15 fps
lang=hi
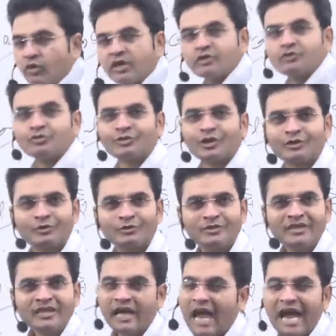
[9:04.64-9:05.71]
बोलना शुरू करो
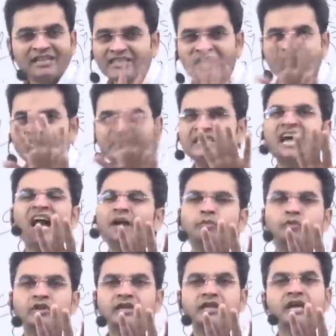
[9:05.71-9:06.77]
ऐसे अंग्रेजी नहीं आगे
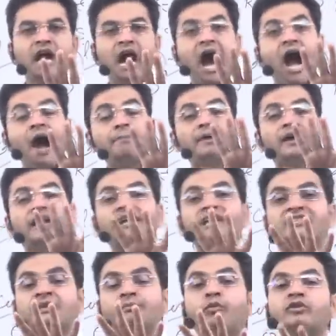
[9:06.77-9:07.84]
बोलेंगे आप
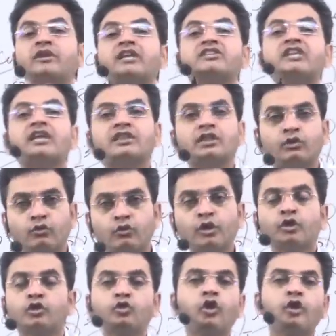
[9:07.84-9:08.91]
अंग्रेजी बोलना चाहते हो
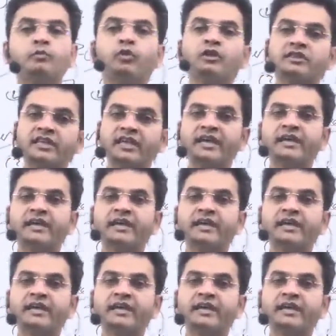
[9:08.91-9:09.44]
लोग बोलते